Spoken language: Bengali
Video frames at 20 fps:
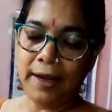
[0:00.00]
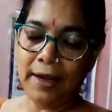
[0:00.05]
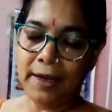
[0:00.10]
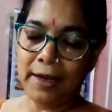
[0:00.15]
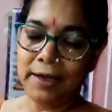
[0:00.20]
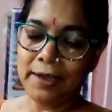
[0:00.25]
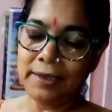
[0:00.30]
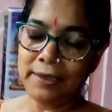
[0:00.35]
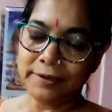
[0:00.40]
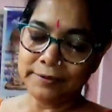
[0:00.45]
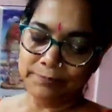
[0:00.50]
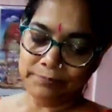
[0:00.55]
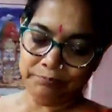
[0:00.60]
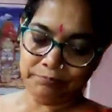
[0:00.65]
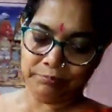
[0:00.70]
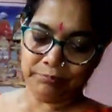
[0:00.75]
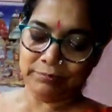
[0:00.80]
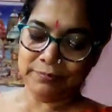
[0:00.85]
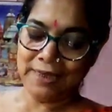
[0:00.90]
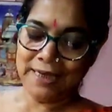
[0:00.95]
এই
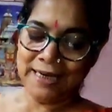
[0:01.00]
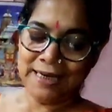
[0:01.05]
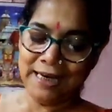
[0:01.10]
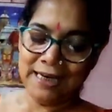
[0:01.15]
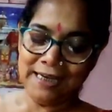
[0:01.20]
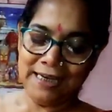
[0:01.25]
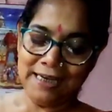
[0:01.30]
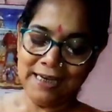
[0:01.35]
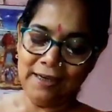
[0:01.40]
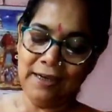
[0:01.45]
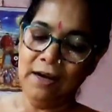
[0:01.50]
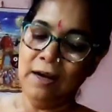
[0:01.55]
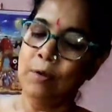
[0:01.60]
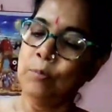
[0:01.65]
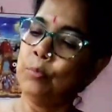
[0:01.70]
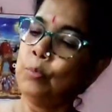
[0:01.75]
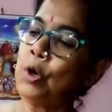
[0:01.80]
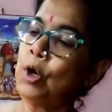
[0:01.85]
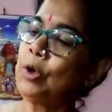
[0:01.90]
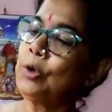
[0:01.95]
এখানে
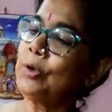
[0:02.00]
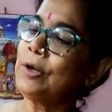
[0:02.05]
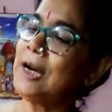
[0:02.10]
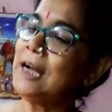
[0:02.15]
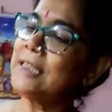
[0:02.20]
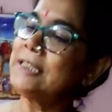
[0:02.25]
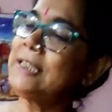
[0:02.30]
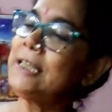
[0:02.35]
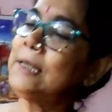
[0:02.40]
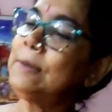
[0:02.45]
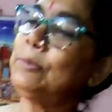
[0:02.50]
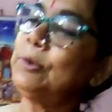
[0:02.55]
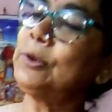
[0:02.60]
বড় গাছের